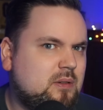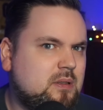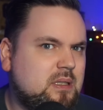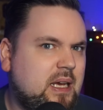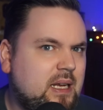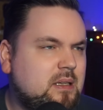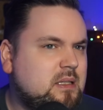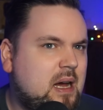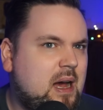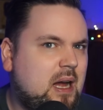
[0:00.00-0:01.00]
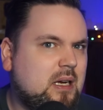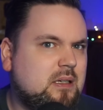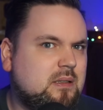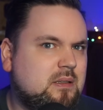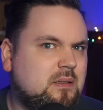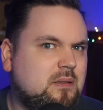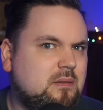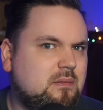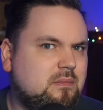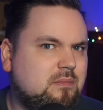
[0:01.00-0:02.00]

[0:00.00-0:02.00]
und jeden Tag äh,